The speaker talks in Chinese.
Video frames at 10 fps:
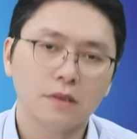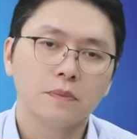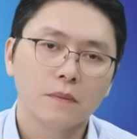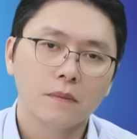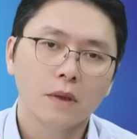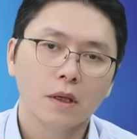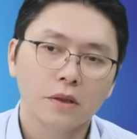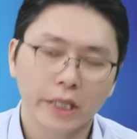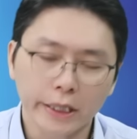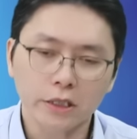嗯，
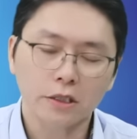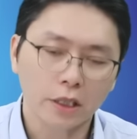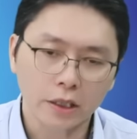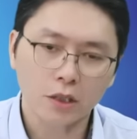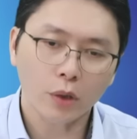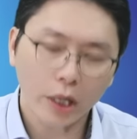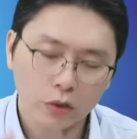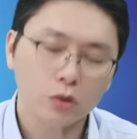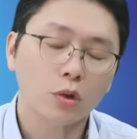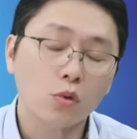年底之前应该有
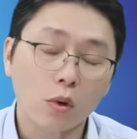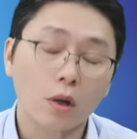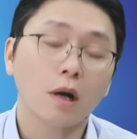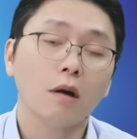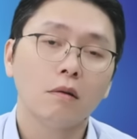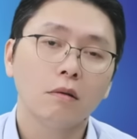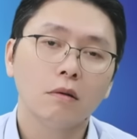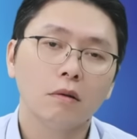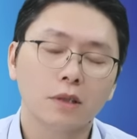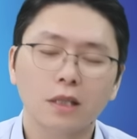机会过高，
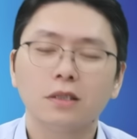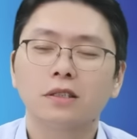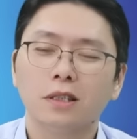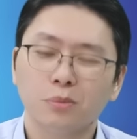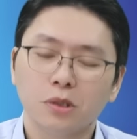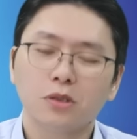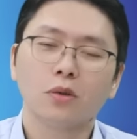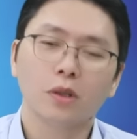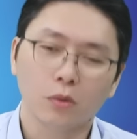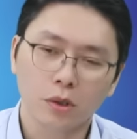是。当然这个时间不是
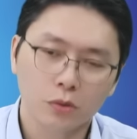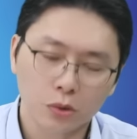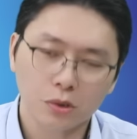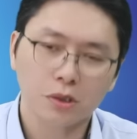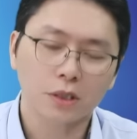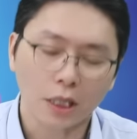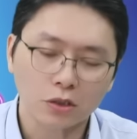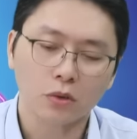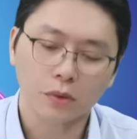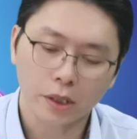重点，我认为趋势才是
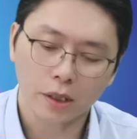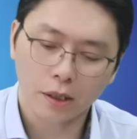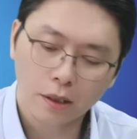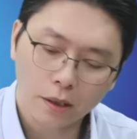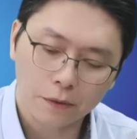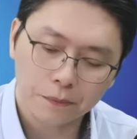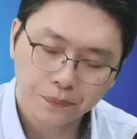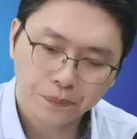重点的。